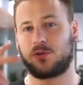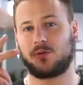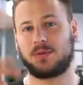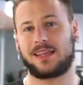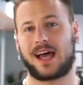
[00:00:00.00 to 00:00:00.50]

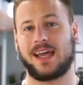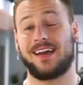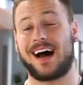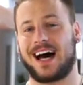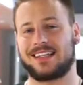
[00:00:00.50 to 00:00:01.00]
Nummer
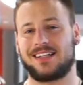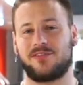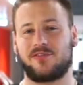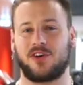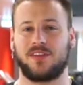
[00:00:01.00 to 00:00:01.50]
3
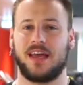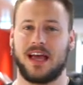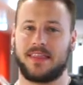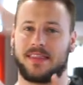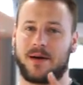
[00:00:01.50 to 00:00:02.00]
handelt von
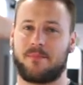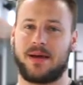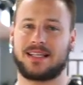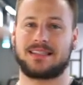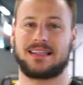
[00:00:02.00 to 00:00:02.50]
der
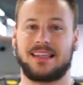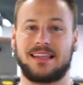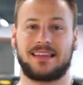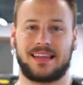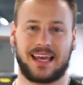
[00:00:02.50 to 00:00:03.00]

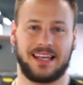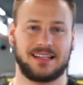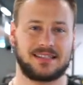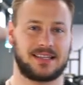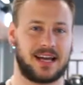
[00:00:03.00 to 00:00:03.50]
besten
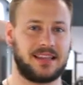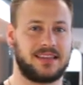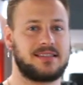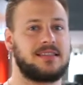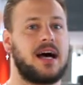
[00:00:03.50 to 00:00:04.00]

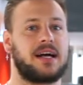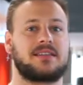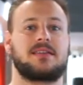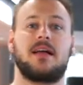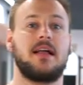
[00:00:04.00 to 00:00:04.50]
Trainingszeit des
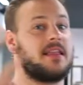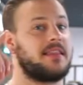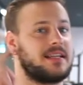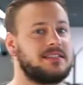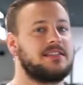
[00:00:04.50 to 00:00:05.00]
Tages.
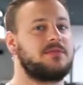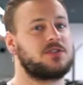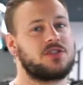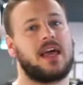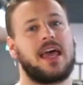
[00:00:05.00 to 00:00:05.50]
Das ist
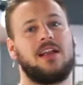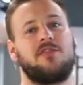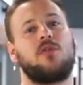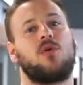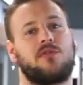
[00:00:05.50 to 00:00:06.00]
zwischen
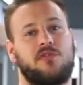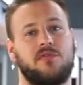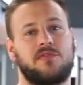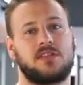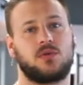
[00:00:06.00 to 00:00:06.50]
11 und
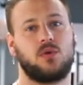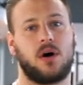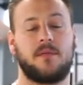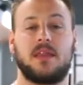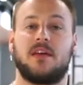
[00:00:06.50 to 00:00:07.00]
15
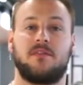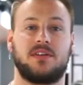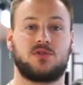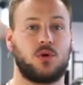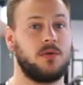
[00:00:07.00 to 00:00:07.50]
Uhr.
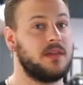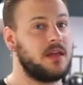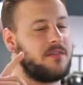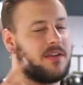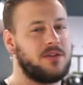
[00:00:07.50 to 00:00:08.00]

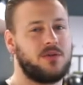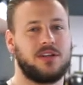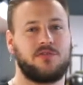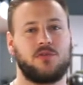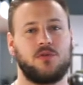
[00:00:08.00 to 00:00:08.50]
Wieso? Wenn du in
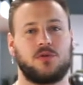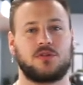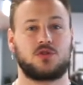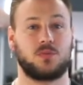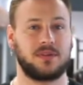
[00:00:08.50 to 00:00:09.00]
der
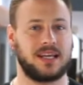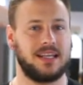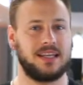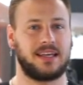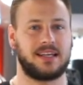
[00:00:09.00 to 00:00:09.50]
Früh zum
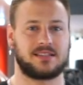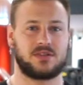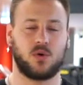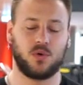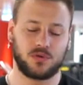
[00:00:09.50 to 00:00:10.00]
Training
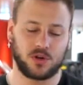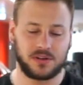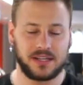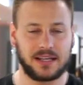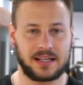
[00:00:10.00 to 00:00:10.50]
gehst und
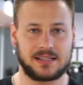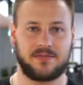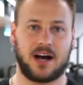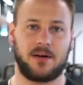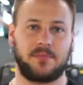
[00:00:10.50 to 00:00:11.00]
noch nicht
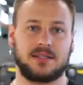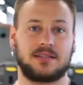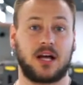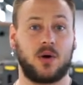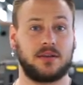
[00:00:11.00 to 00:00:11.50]
ganz wach
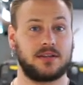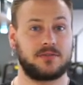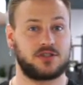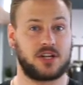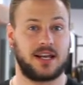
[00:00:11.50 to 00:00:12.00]
bist, dauert
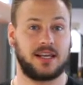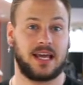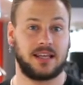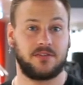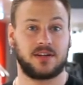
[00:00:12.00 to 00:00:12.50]
das wahrscheinlich
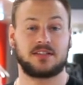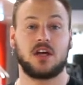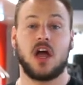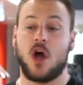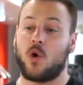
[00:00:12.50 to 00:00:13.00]
etwas,
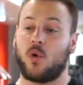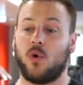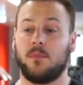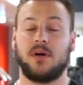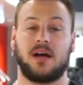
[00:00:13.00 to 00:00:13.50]

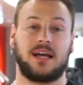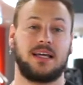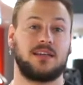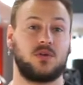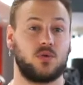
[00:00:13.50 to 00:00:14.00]
um
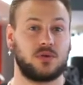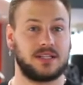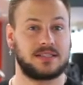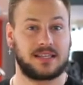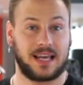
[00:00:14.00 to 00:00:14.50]
richtig gut
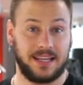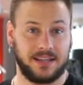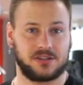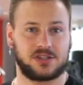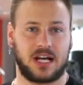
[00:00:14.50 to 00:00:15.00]
ins
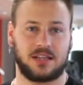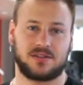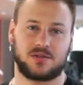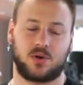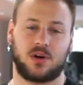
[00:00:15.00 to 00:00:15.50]
Training
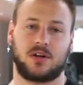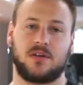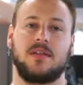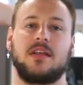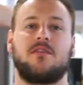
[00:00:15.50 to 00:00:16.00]
starten zu können.
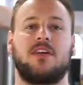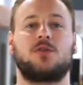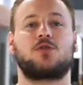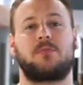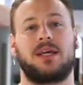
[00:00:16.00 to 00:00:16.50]
Wenn
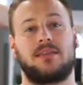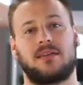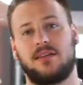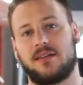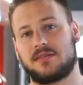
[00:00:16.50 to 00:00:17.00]
du spät
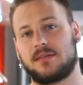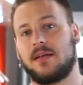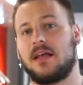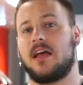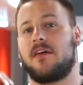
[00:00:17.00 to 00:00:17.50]
trainierst,
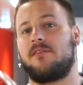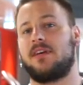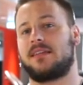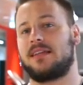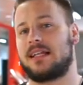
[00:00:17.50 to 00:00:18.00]

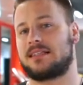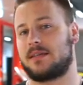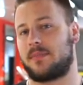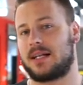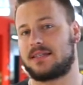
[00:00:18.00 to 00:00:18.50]
wird die
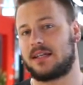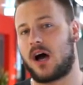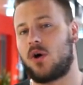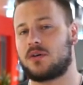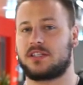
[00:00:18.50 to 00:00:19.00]
letzte Mahlzeit
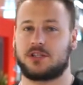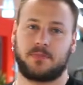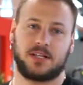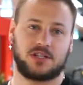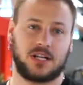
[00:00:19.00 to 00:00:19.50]
auch sehr
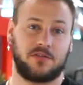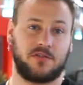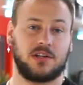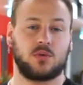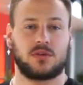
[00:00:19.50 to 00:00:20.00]
spät
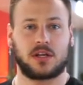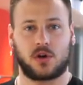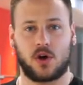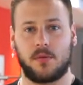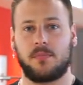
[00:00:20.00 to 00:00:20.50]
stattfinden und dein
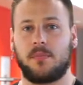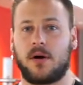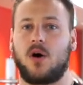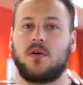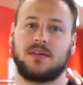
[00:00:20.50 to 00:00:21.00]
Körper
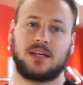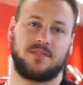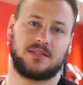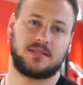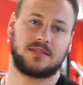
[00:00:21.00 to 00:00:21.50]
braucht eine
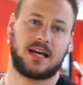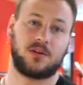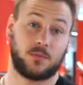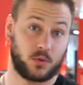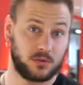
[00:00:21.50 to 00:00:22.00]
gewisse
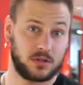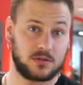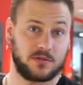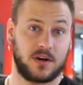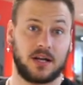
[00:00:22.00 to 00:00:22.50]
Zeit, um
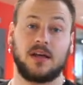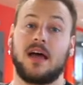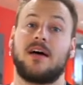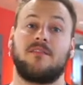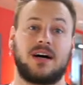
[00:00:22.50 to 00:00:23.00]
runterzufahren,
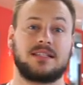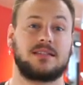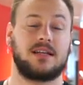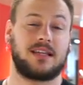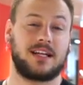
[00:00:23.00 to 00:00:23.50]

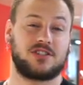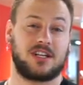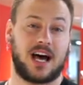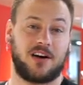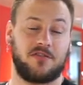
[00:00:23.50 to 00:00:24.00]
was deinen
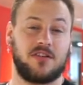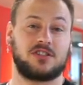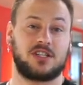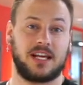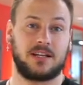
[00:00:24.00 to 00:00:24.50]
Schlaf
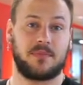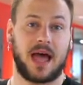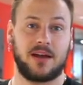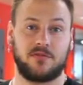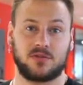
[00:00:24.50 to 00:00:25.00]
schlecht
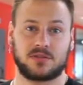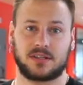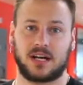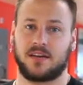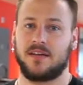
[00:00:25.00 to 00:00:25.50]
beeinflussen
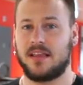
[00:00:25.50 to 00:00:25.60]
kann.